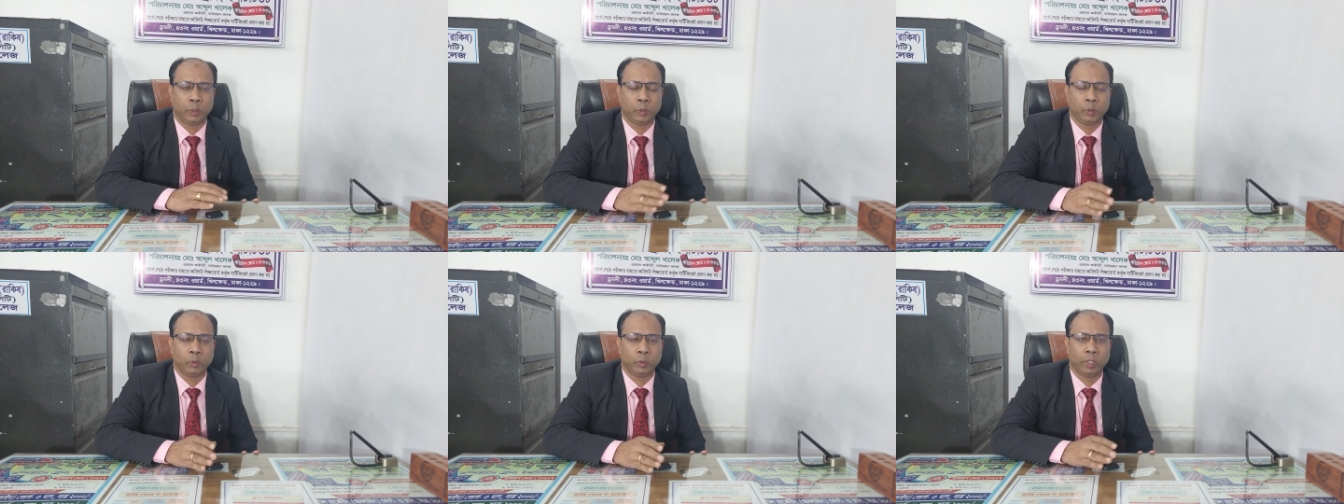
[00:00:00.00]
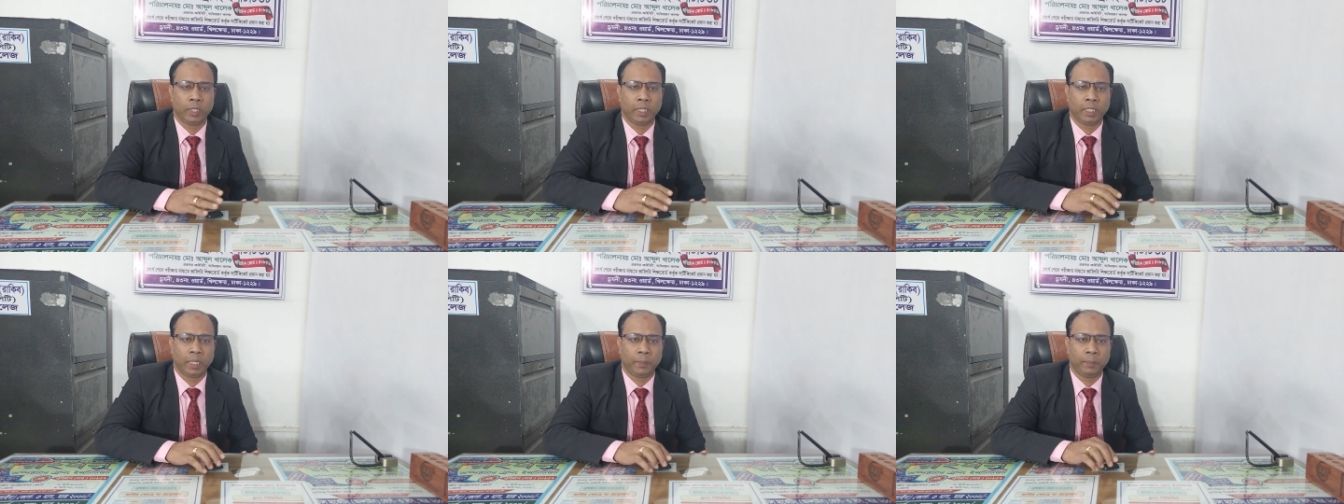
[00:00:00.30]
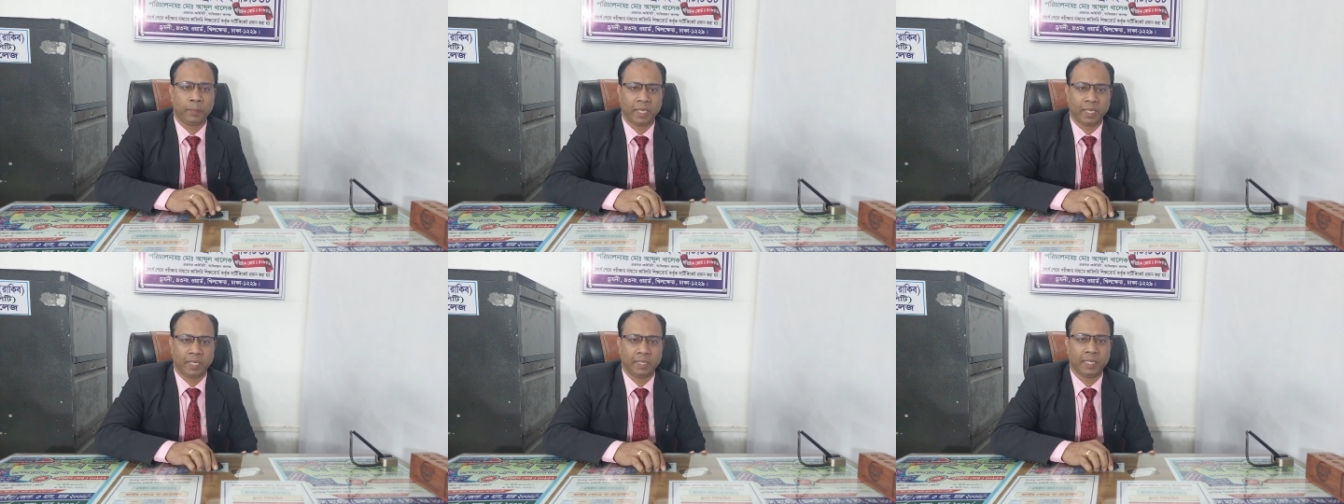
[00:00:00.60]
সুন্দর একটি
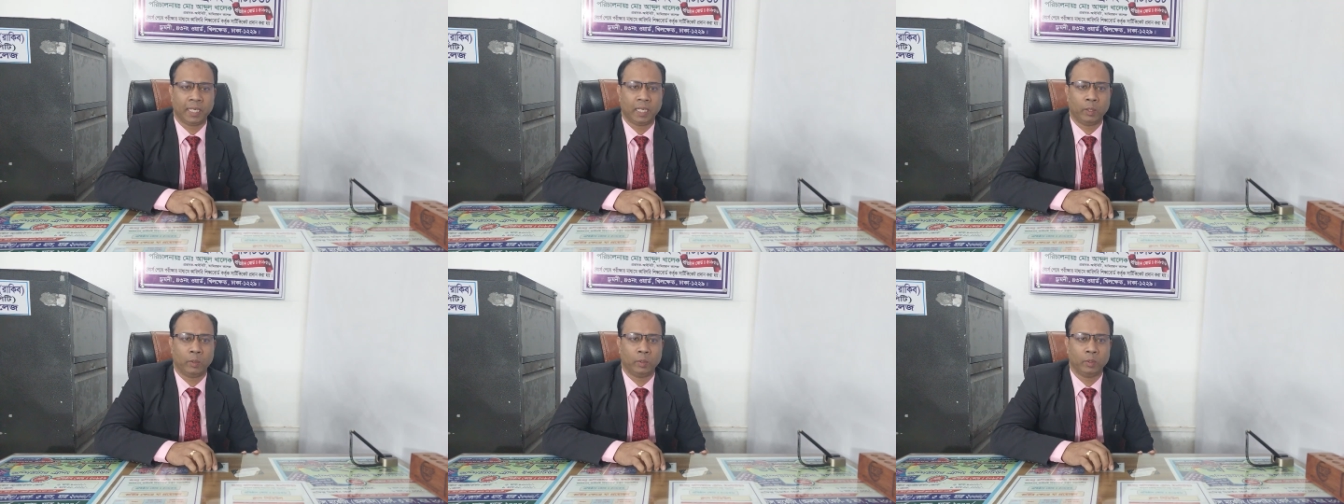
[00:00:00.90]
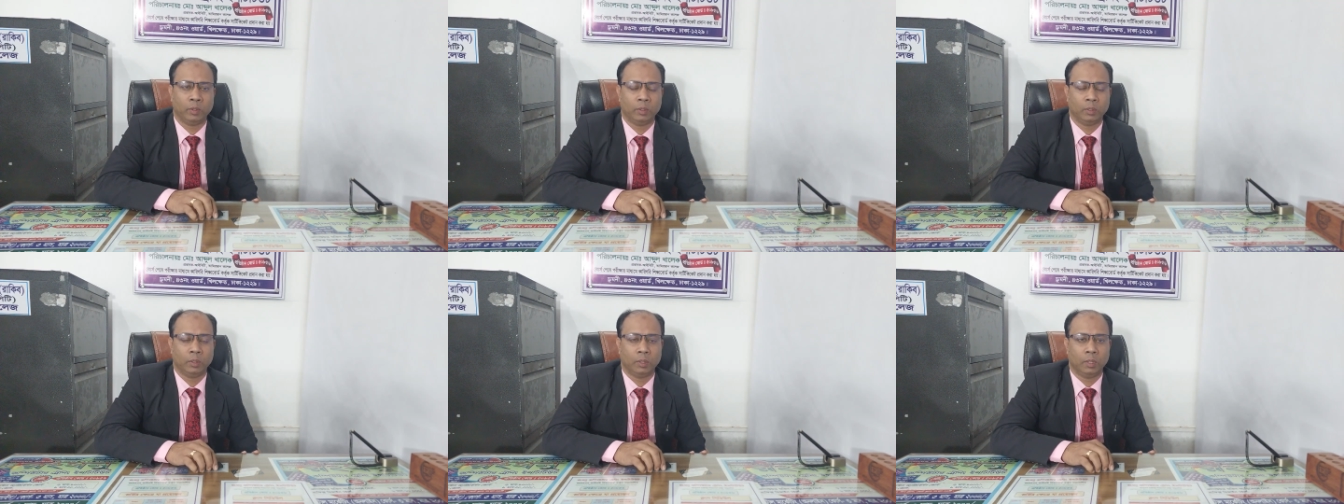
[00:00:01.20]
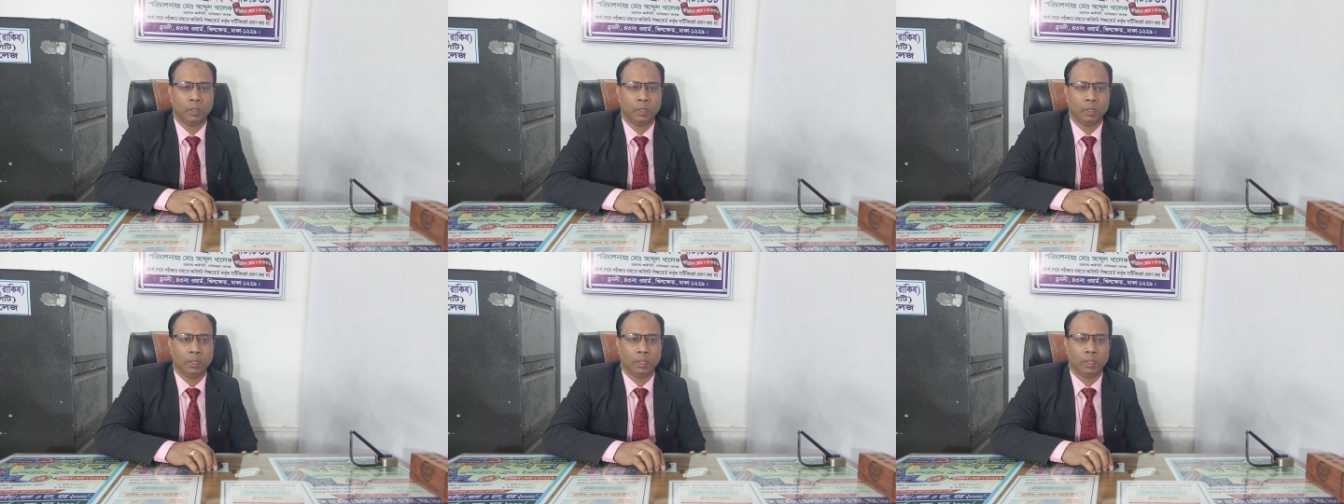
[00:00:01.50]
ব্যাকগ্রাউন্ড
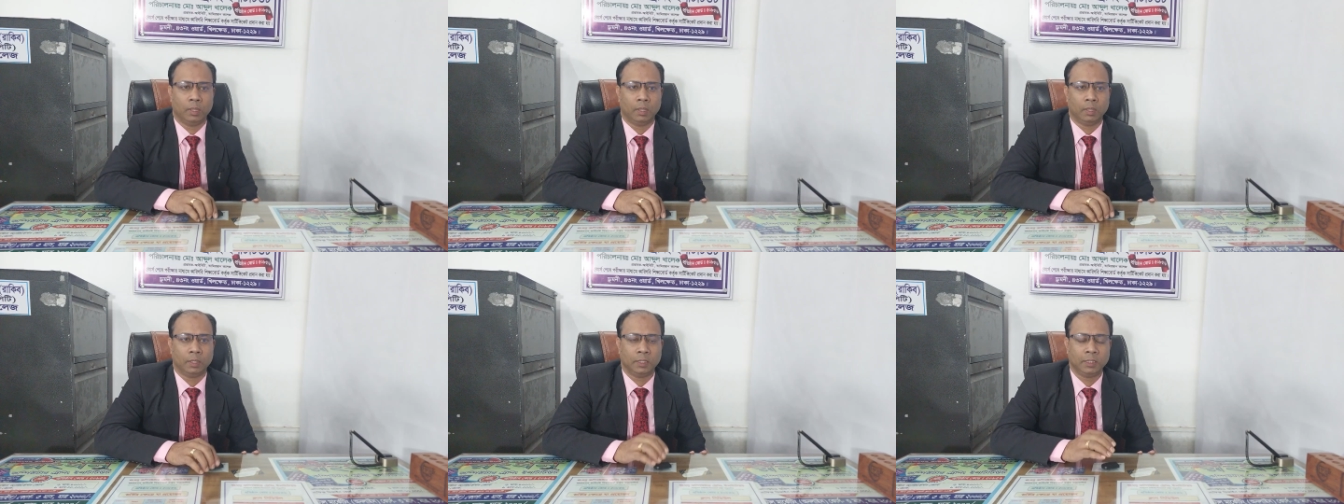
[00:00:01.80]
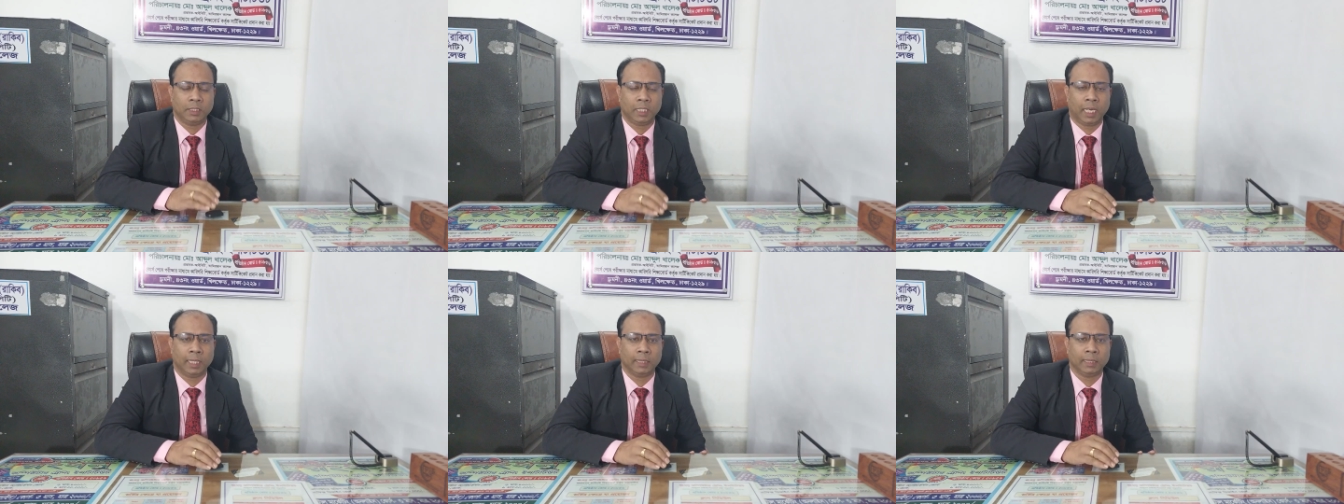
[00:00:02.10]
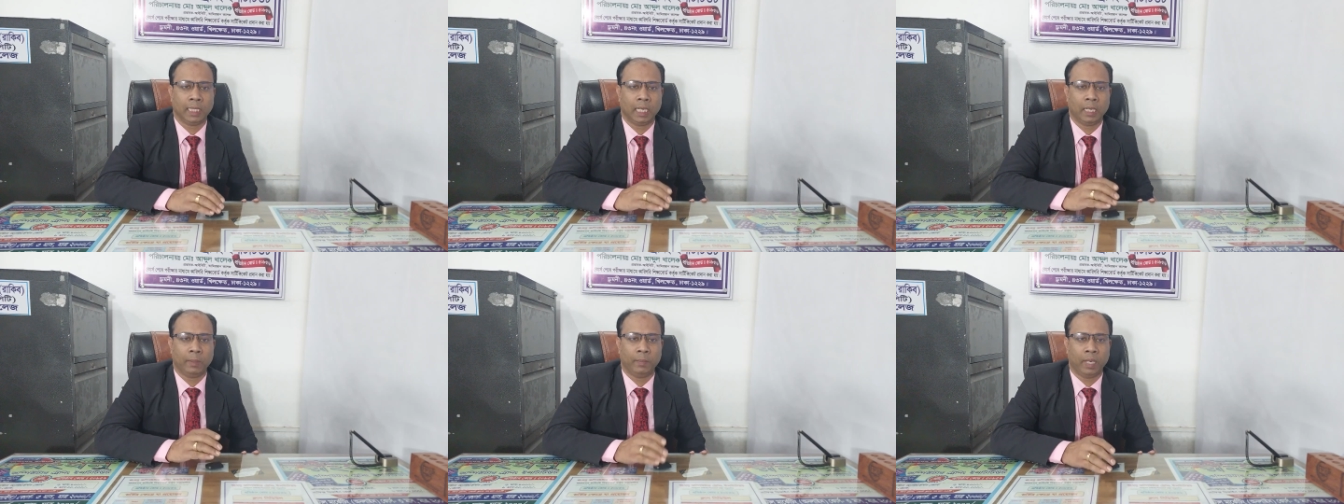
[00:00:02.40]

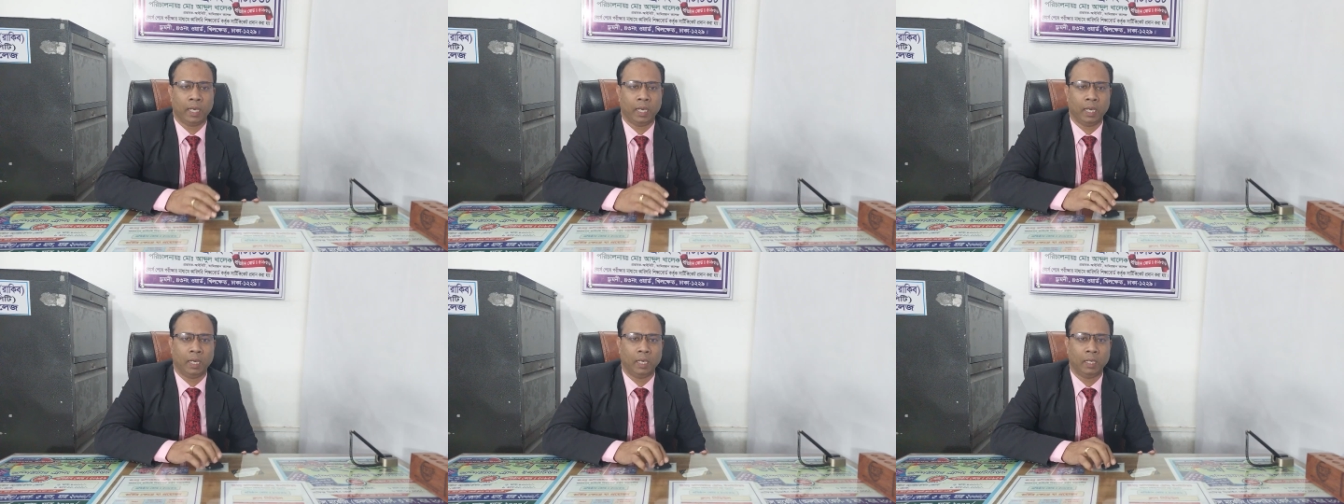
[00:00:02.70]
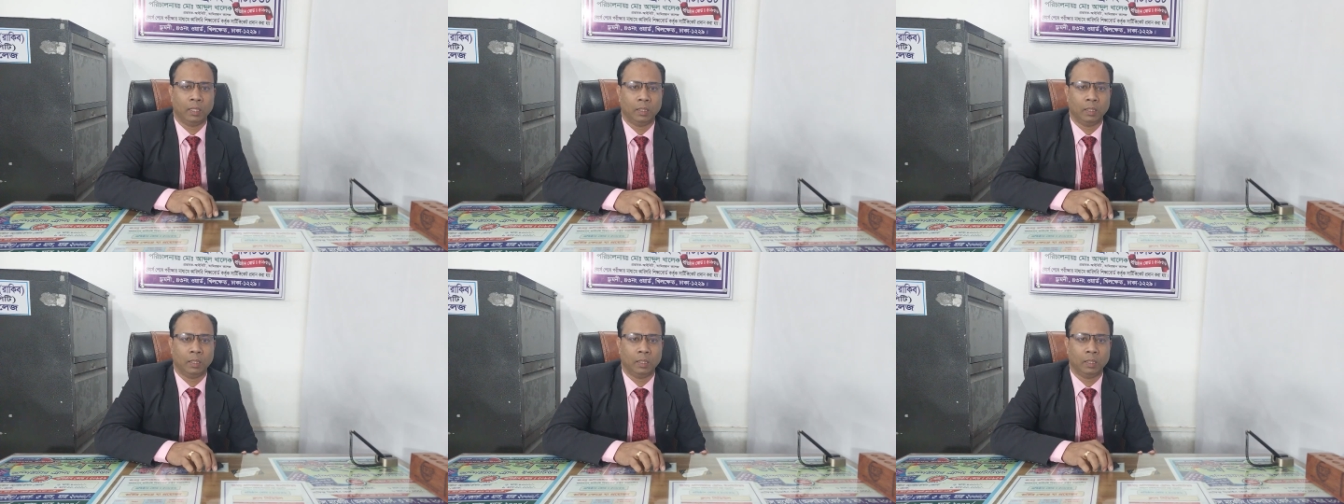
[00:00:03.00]
সাদা বা